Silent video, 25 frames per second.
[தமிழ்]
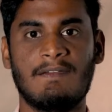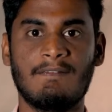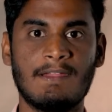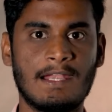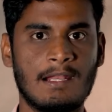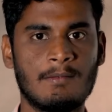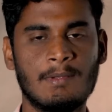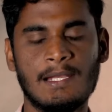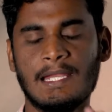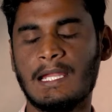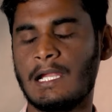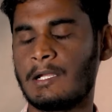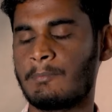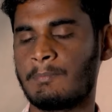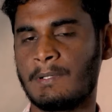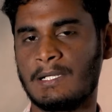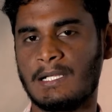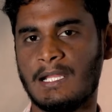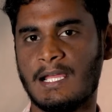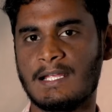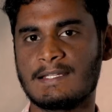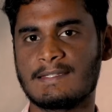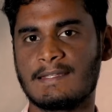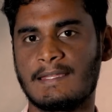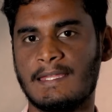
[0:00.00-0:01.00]
தேவையான மாதிரி கட்
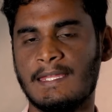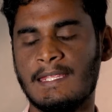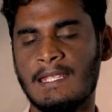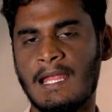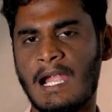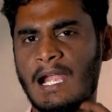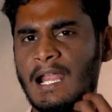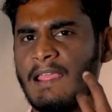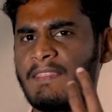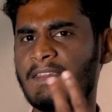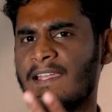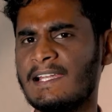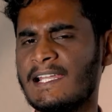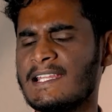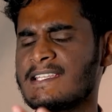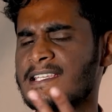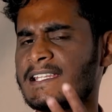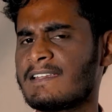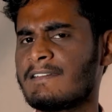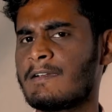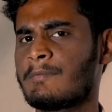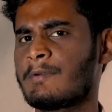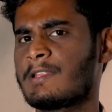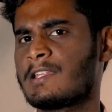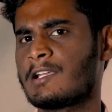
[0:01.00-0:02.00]
பண்ணிட்டாங்க சரி ஆனால் அந்த
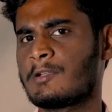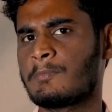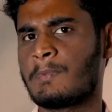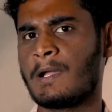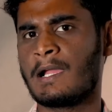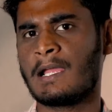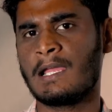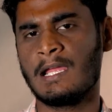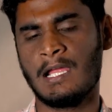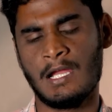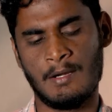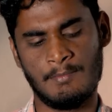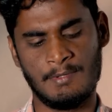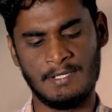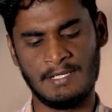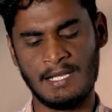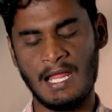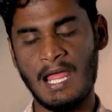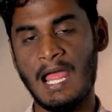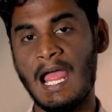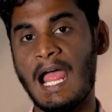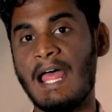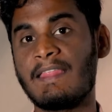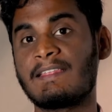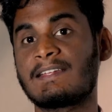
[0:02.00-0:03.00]
நிலச்சரிவு எப்படி எடுப்பாங்க
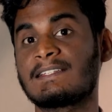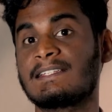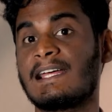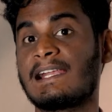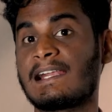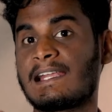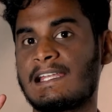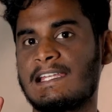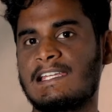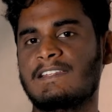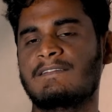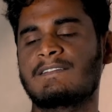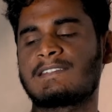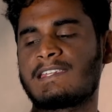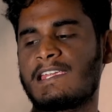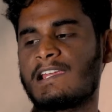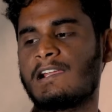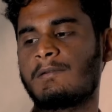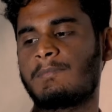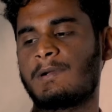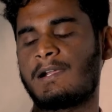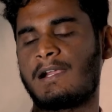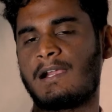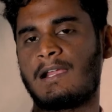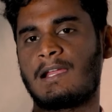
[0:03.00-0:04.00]
அப்படின்னா அதுக்கு தான் ரெண்டு
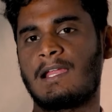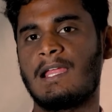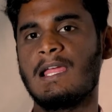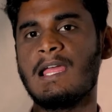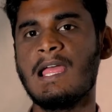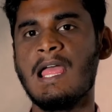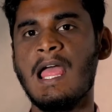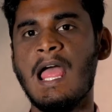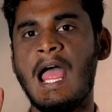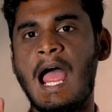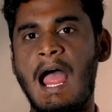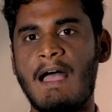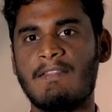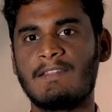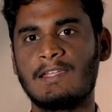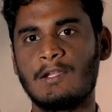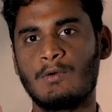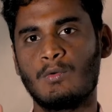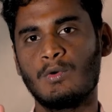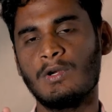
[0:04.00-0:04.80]
விஷயங்கள் பண்ணுறாங்க அதில்